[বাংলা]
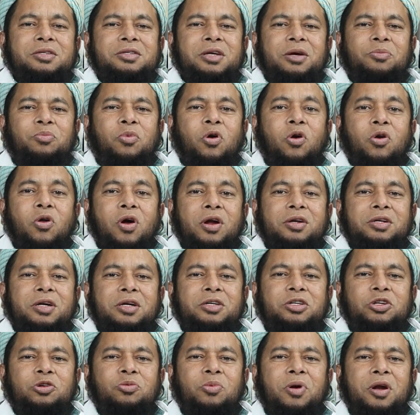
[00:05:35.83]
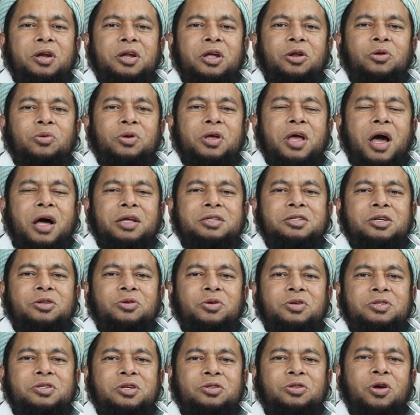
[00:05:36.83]
যে বড় একটা টিউমার নিয়ে রুগী হাজির
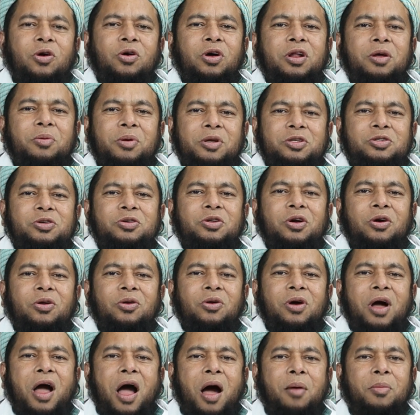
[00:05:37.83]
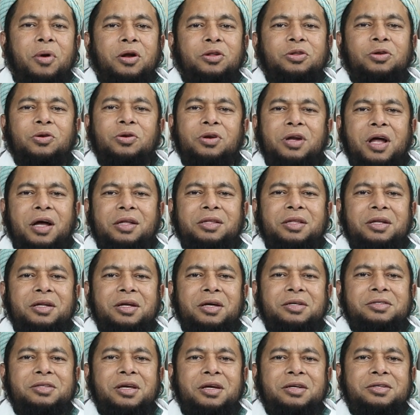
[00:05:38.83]
হয়েছে তখন হেমাচুরি হলো আবার তখন
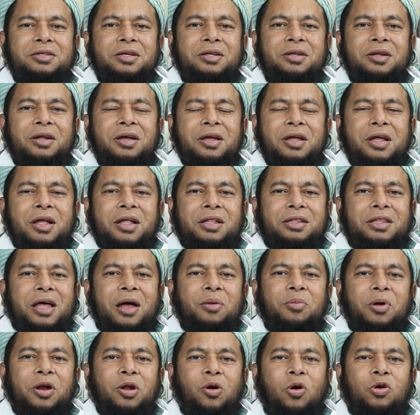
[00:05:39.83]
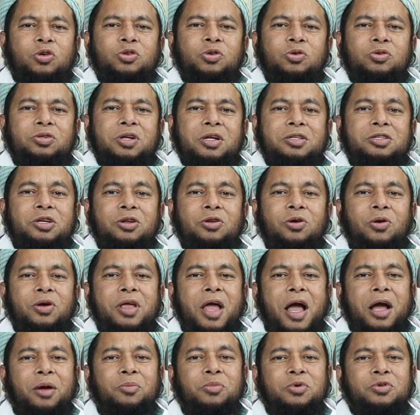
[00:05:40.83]
ডাক্তারের কাছে আসেন তার মানে অসুখটা ছিল
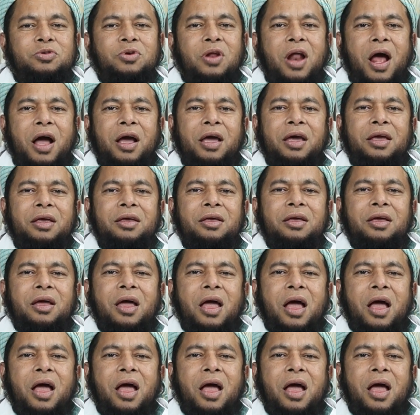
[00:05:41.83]
ওই এক বছর আগেই